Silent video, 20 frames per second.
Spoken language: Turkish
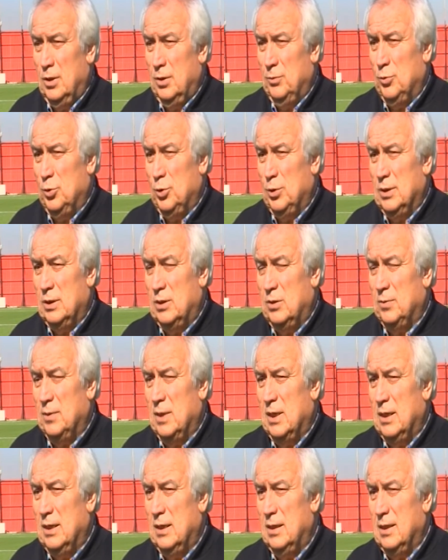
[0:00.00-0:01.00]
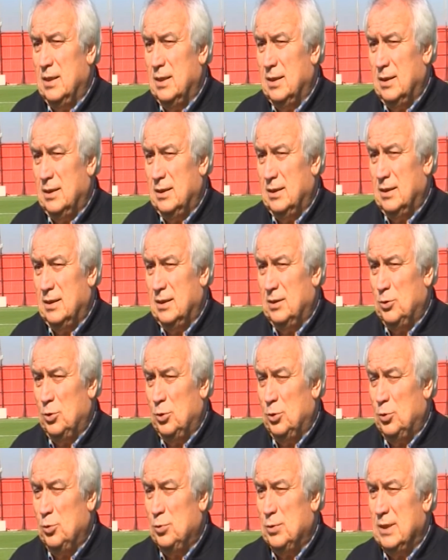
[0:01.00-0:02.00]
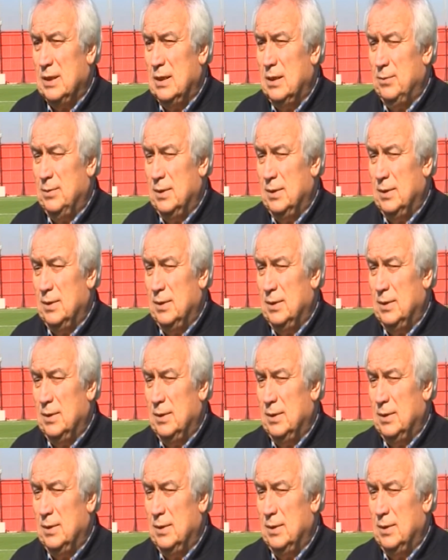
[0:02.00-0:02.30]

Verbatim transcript: bugün itibariyle e, 450